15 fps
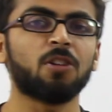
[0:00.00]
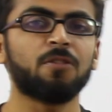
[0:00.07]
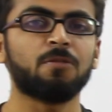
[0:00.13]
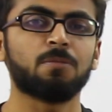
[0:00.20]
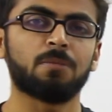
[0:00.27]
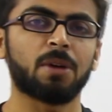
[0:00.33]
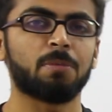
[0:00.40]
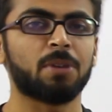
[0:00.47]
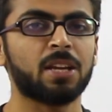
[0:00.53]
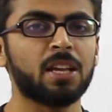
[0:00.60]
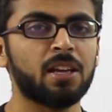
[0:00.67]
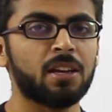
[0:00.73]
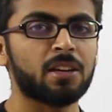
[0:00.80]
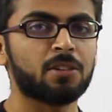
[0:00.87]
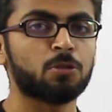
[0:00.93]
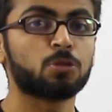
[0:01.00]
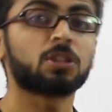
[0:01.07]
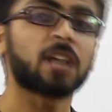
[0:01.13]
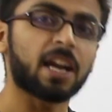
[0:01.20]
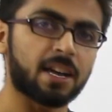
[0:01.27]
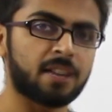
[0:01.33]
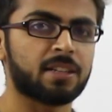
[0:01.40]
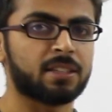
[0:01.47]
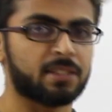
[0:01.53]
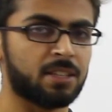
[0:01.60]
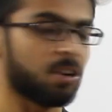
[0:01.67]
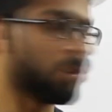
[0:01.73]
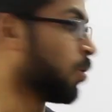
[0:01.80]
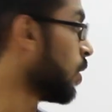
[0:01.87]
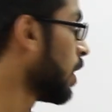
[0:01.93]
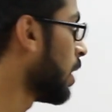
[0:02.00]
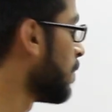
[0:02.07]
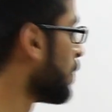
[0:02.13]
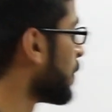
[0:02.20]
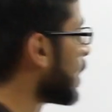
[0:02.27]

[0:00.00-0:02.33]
ऑफ मेमोरी उसका एड्रेस दिया होगा